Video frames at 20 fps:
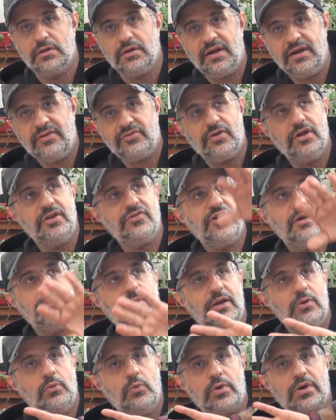راس
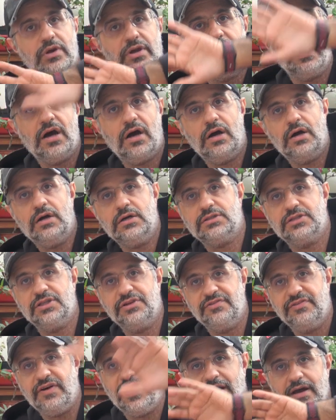الجبل والرياح
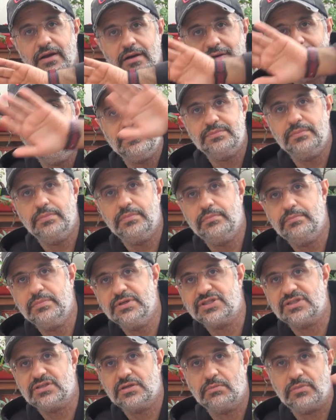تدفعها
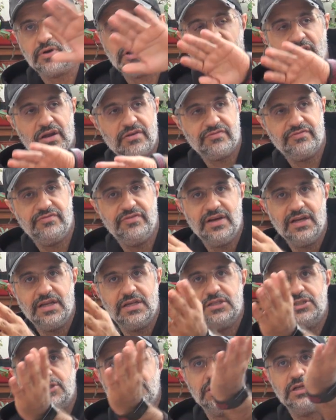باستمرار
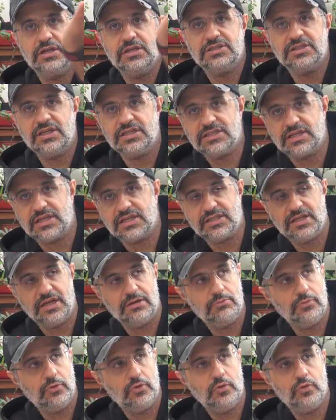فالشجره
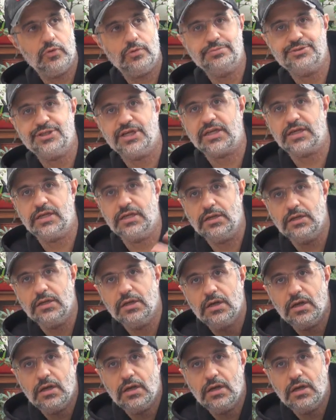تنمو بشكل